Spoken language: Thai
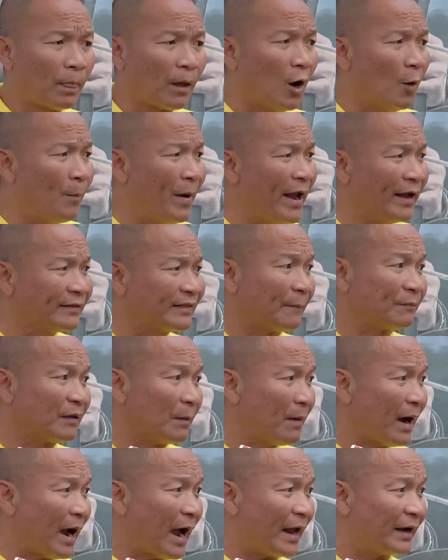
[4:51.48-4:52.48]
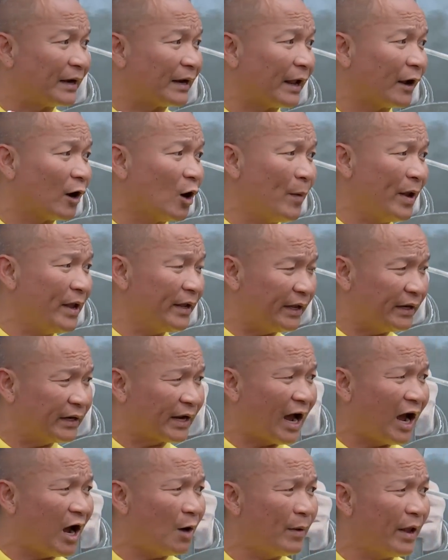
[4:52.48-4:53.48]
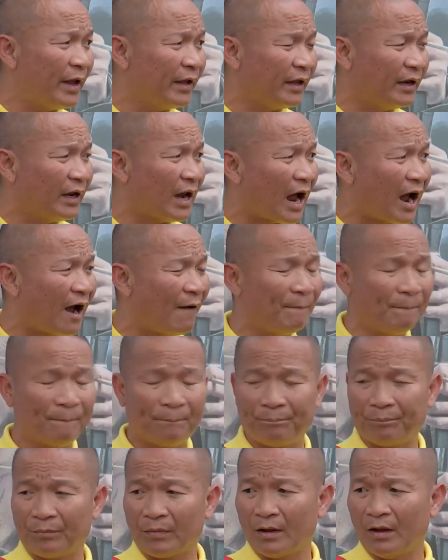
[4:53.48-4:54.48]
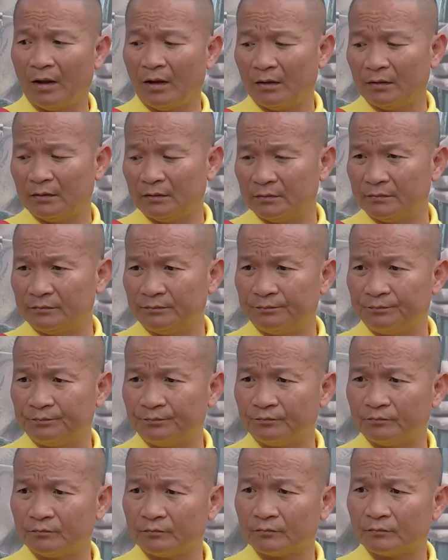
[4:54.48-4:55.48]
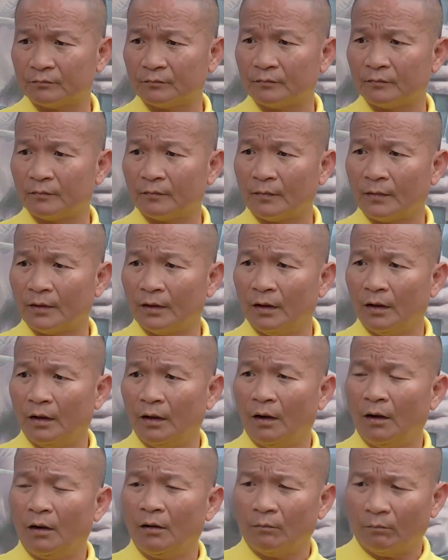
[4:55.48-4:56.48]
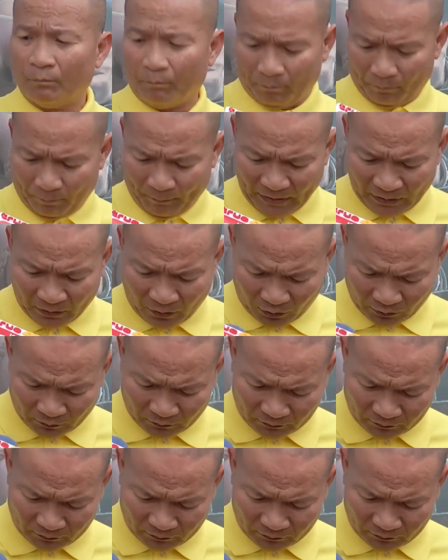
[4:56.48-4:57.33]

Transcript: เขาไม่ให้ตับทำงานไงเขาไม่ให้กินข้าวไม่ให้กินน้ำเรียกว่าตอนนี้ขอกลับมารักตัวเองละมันก็